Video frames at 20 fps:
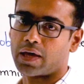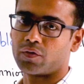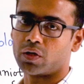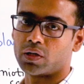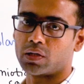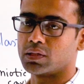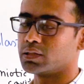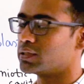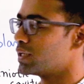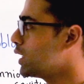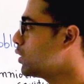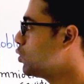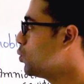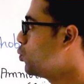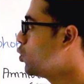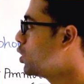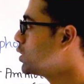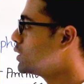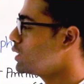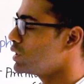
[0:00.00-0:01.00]
ক্যাভিটি যেহেতু
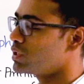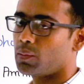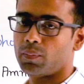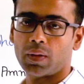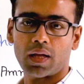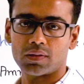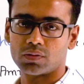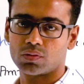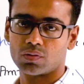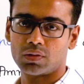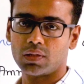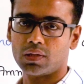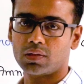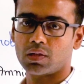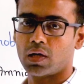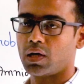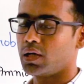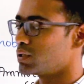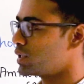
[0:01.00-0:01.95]
পুরো জিনিসটা ব্লাস্টোসিস